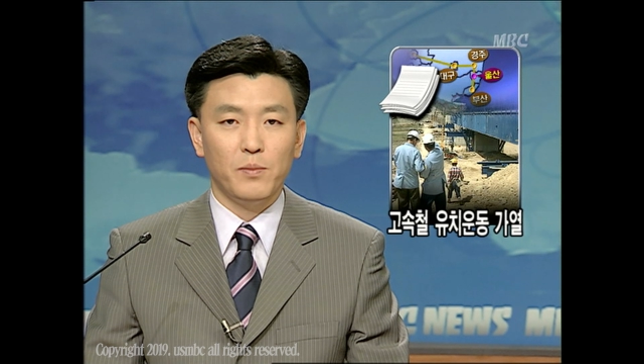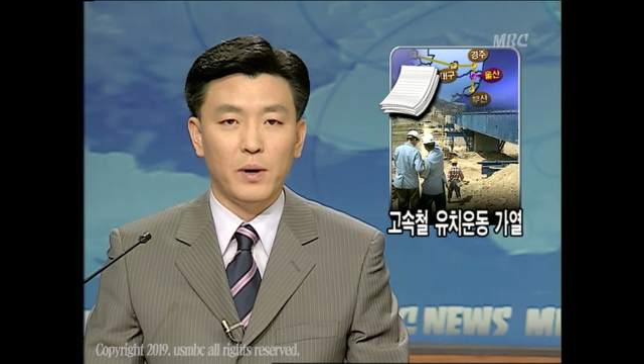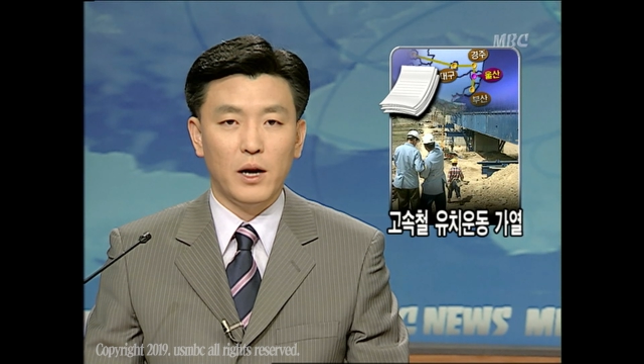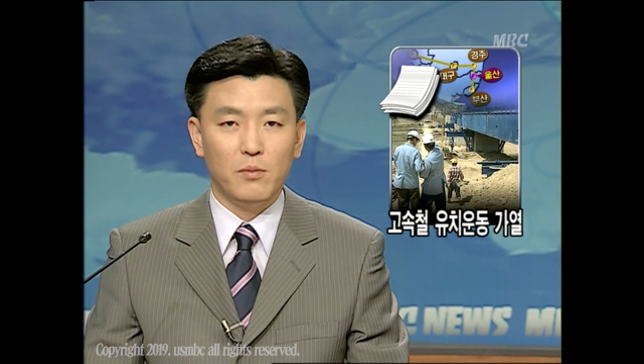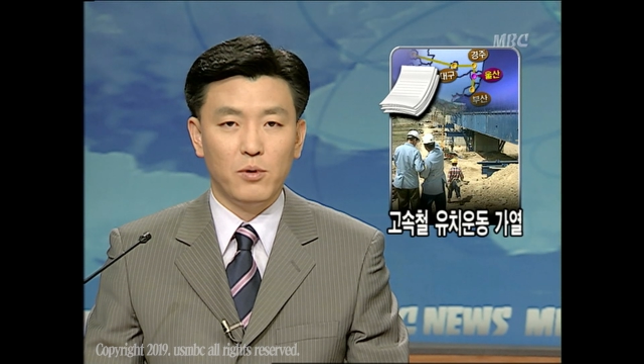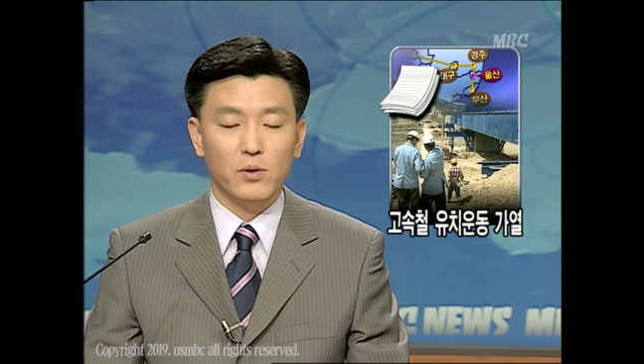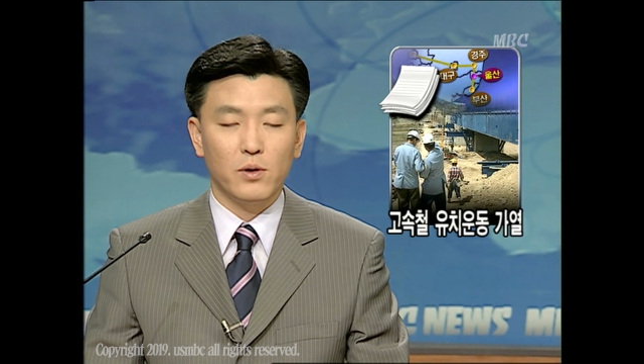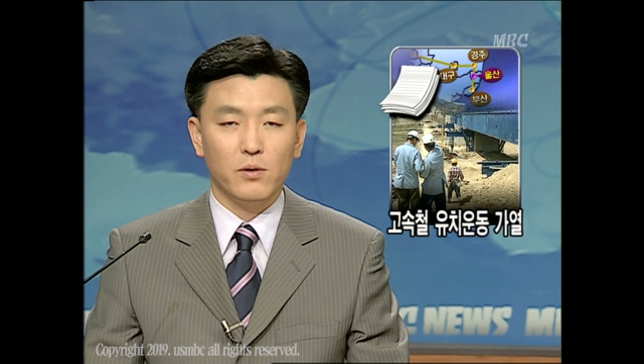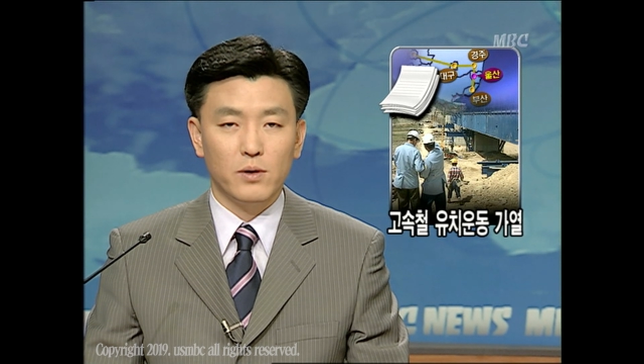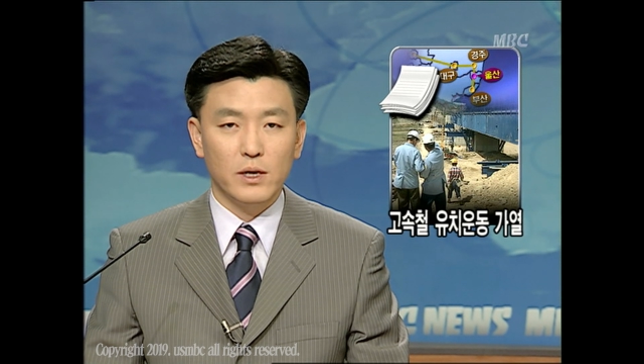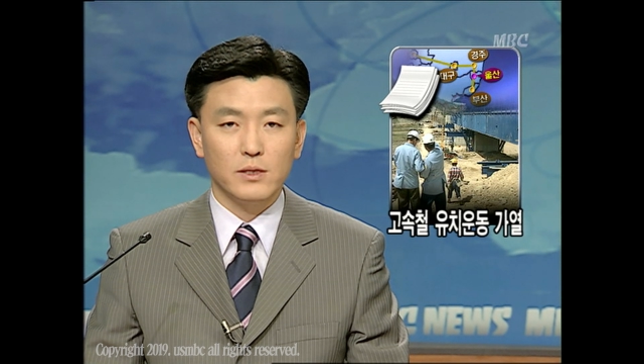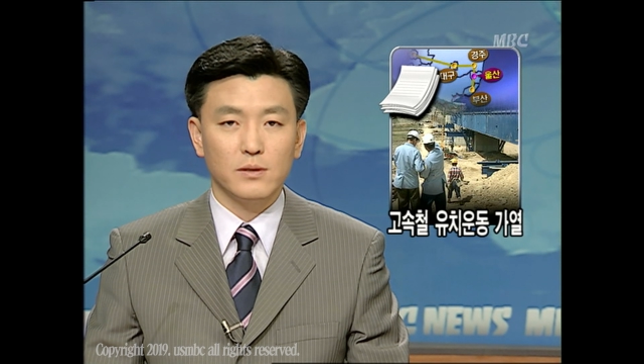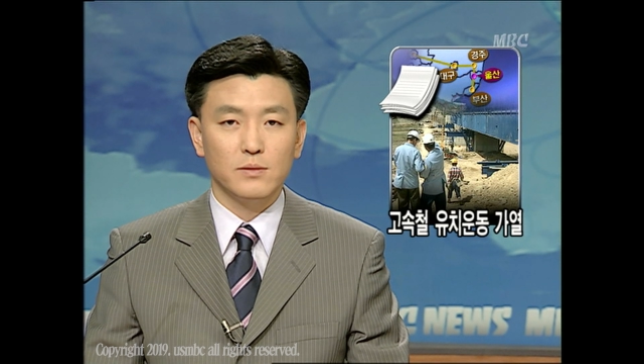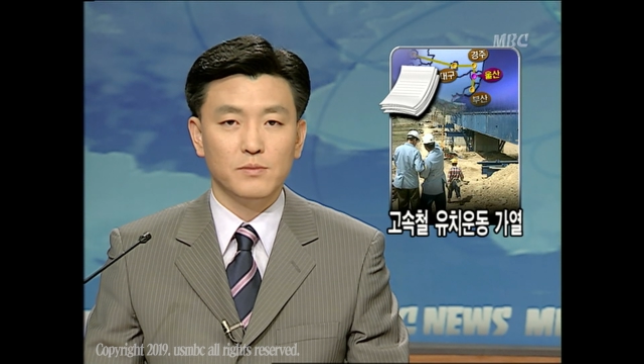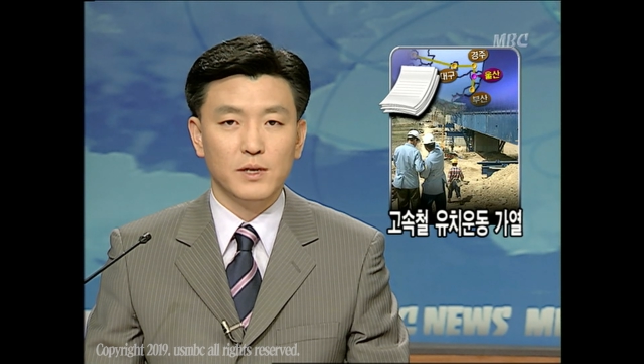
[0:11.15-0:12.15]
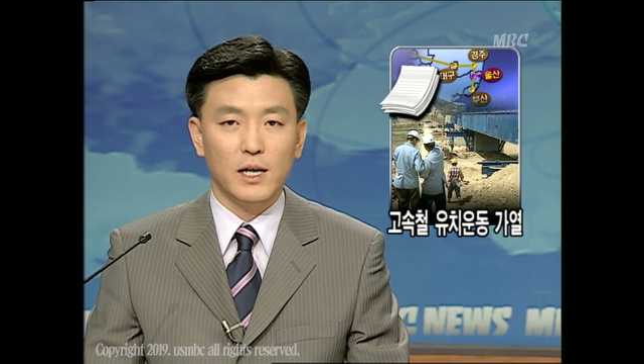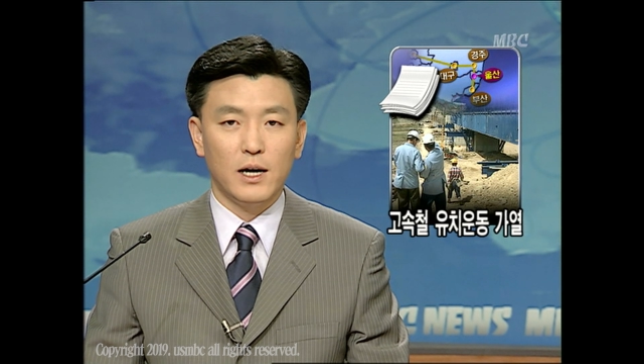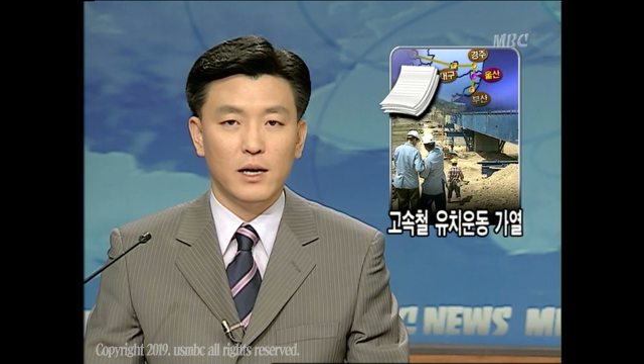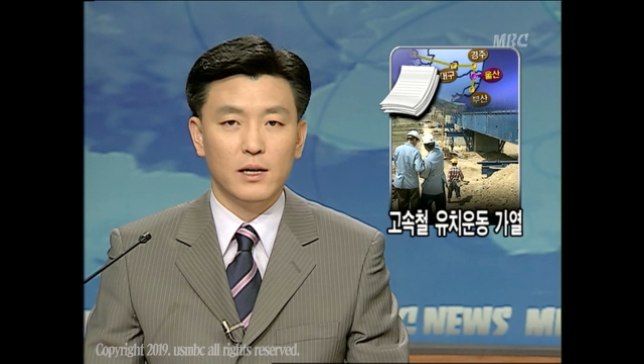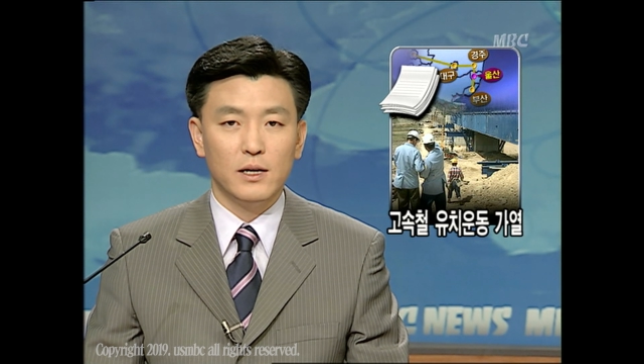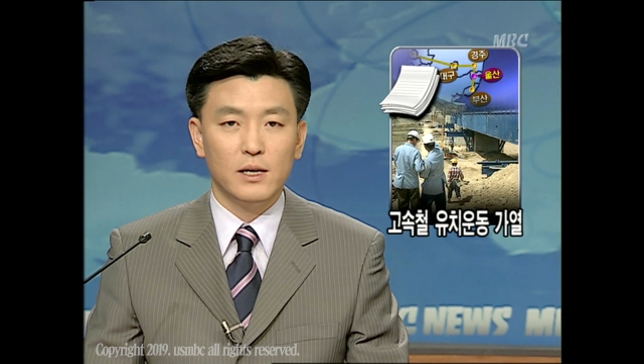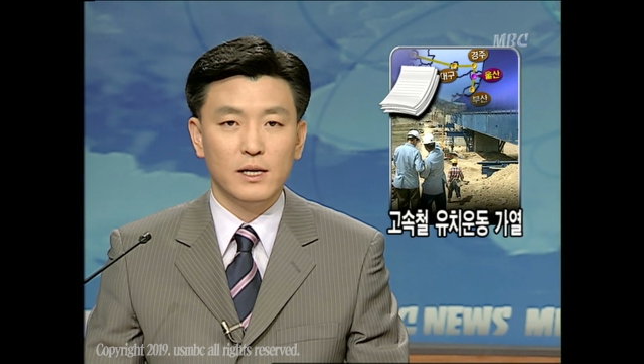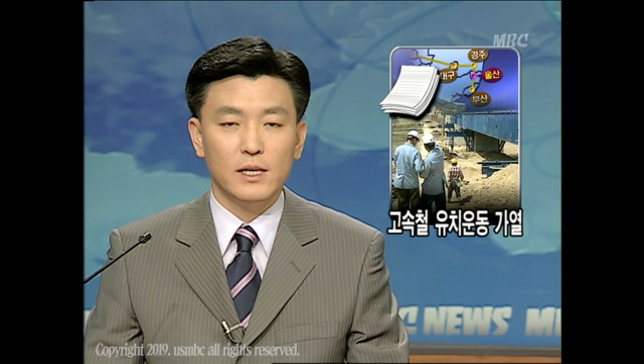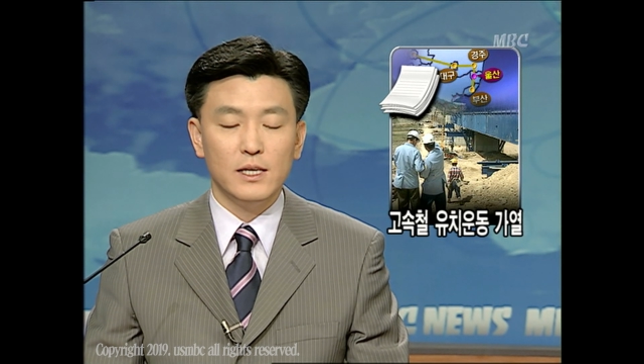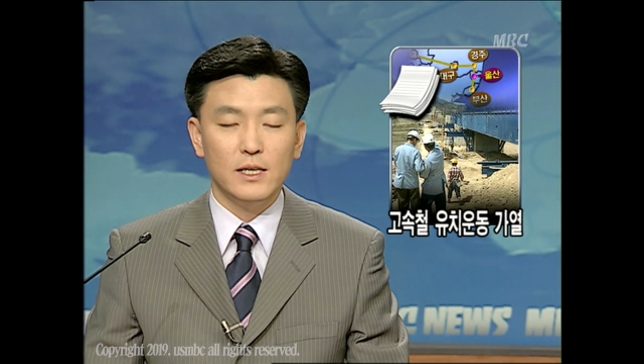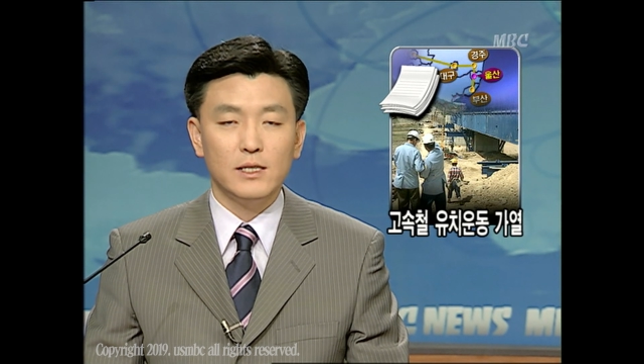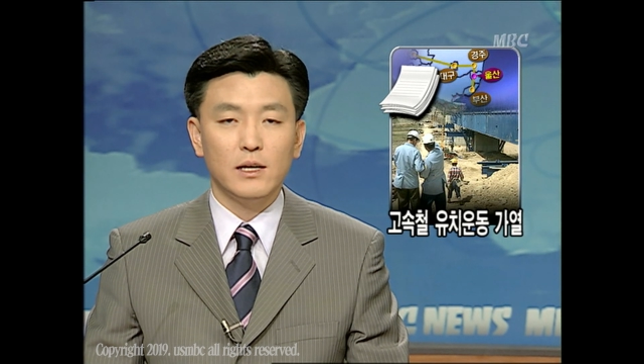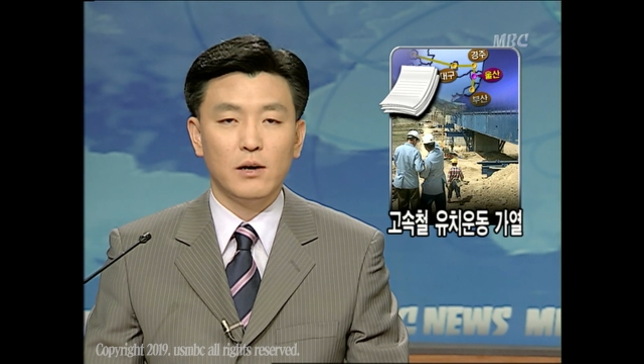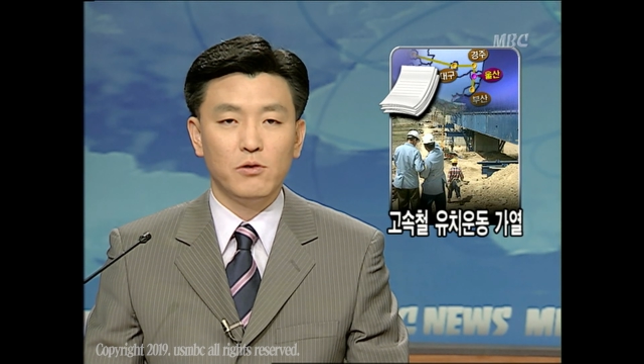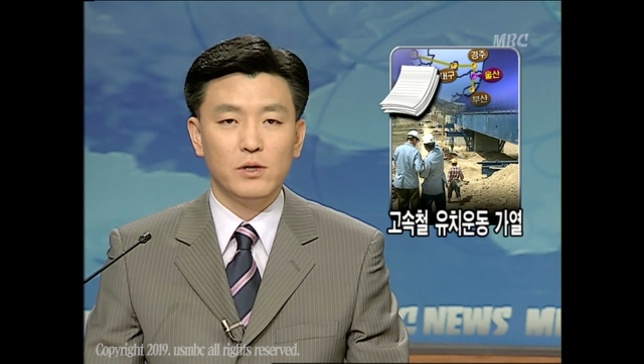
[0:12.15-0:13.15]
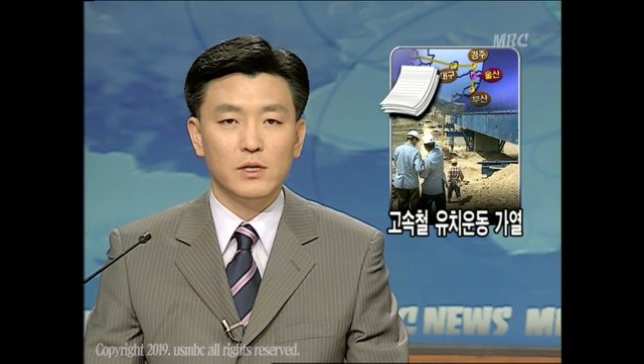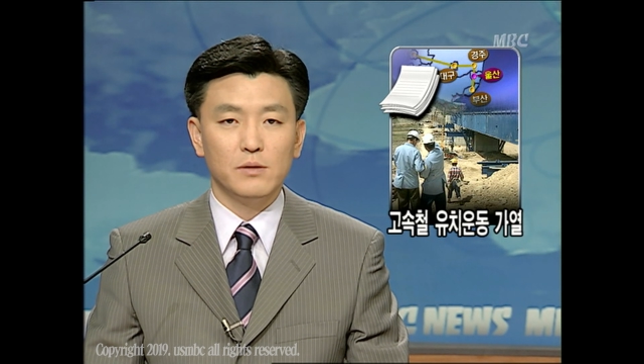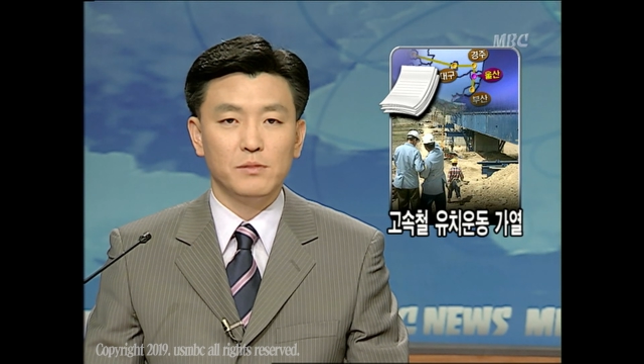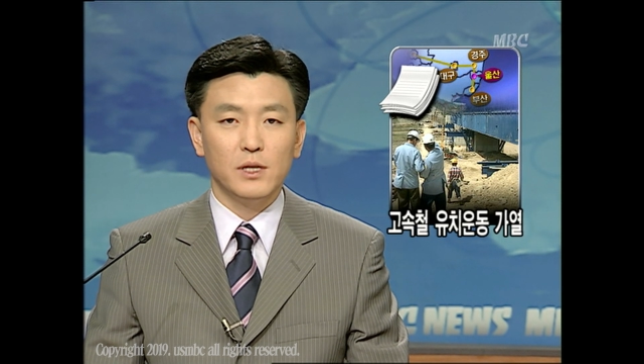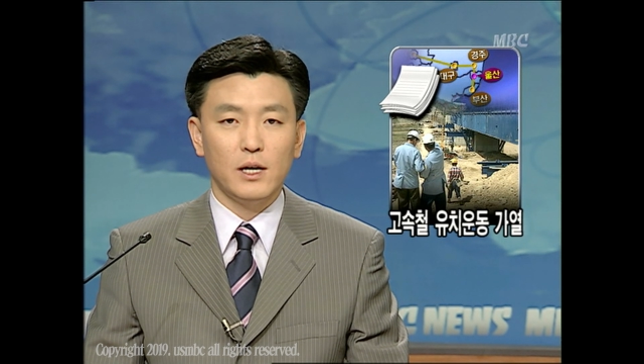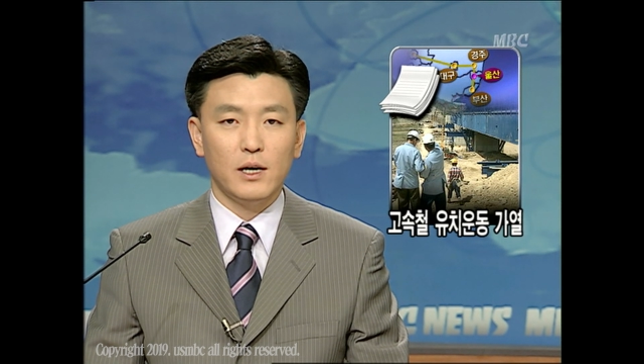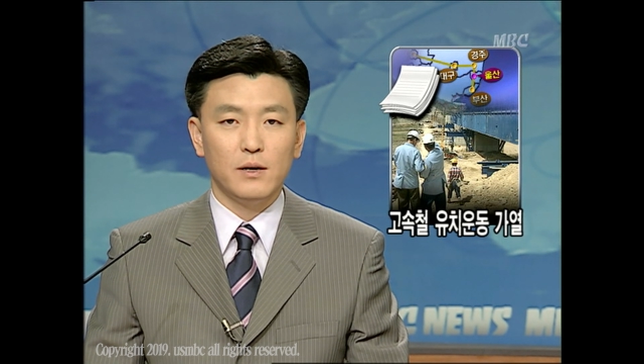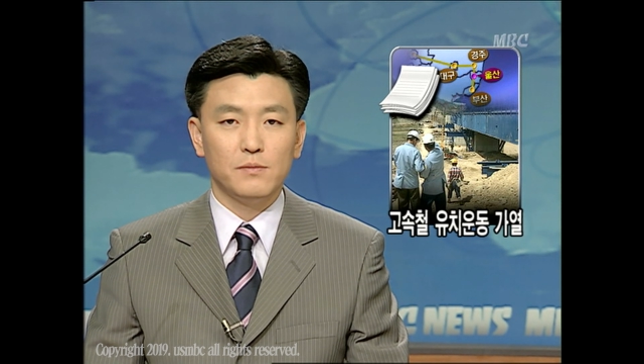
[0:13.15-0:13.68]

발벗고 나섰습니다. 이상욱 기자입니다.